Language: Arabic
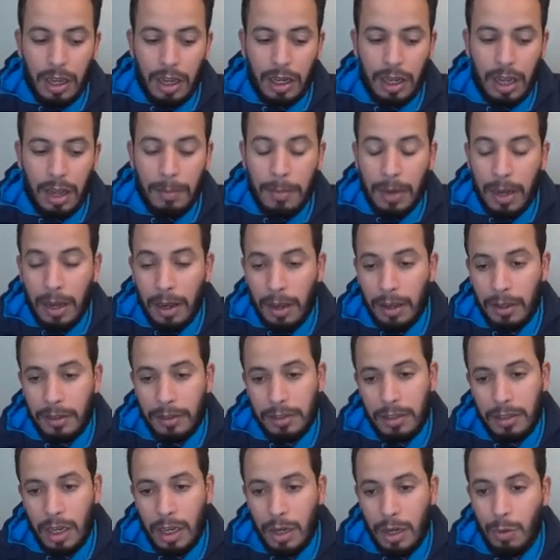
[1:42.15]
كما
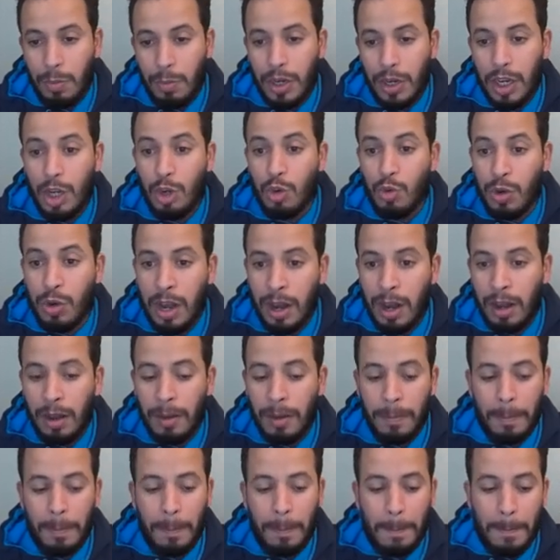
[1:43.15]
سيمكننا
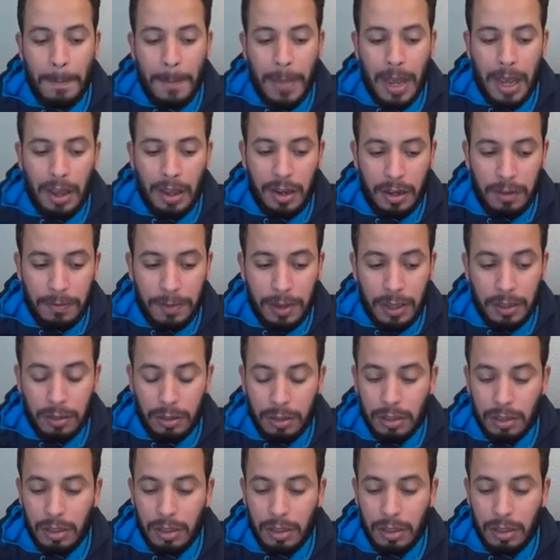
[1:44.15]
معرفة